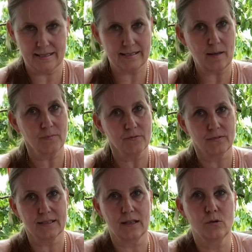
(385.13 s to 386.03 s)
gesamten
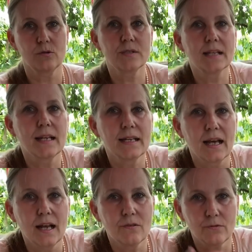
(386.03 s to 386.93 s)

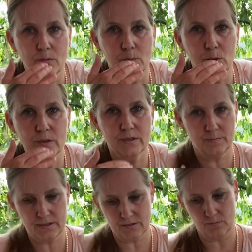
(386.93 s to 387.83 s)
Verdauungskanal vom Mund
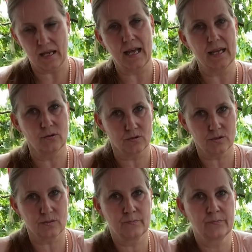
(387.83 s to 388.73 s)
bis zum Anus.